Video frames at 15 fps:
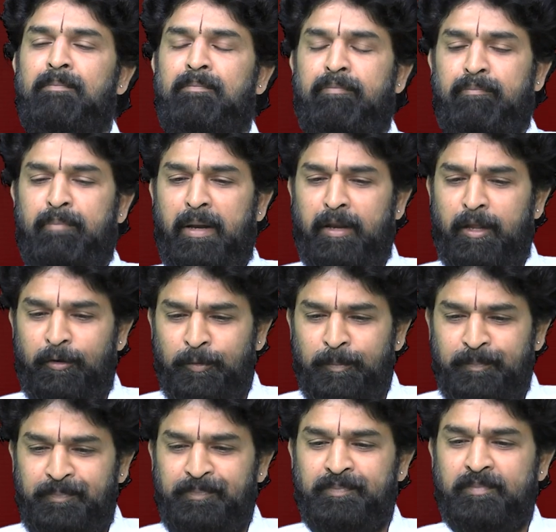అంటే పిల్లలు
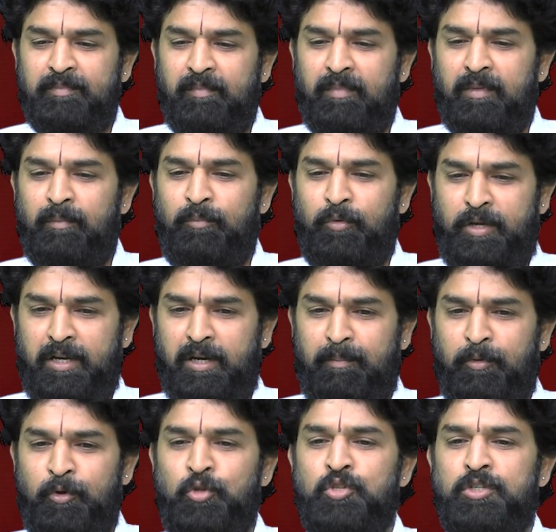
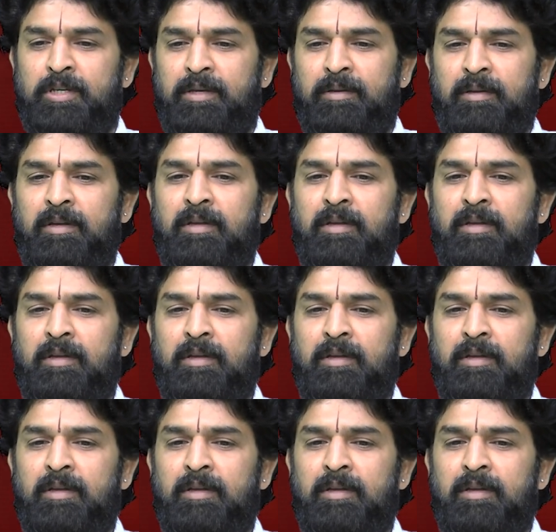పుట్టినప్పటి నుంచి